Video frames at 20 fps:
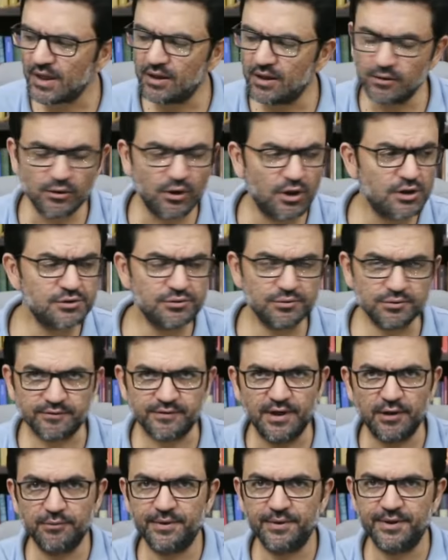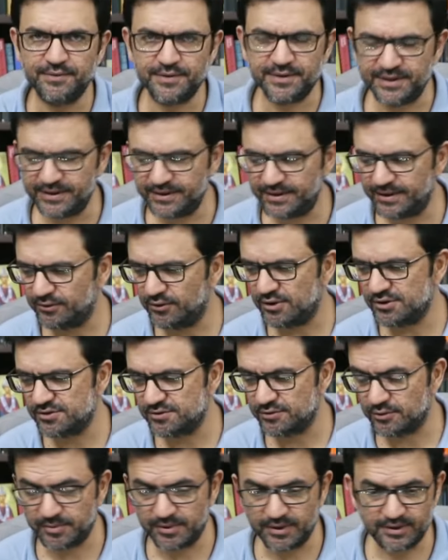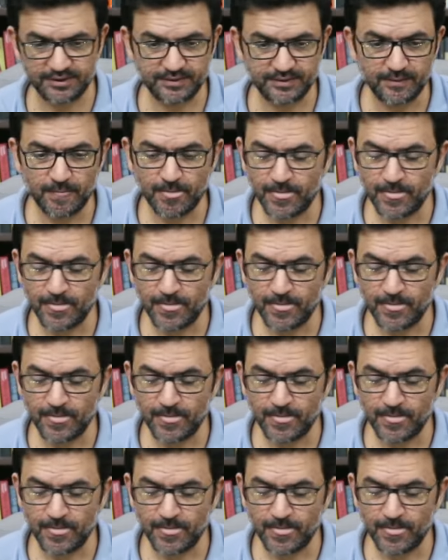Nosso, estou falando eu aqui, né? Nosso, tô falando.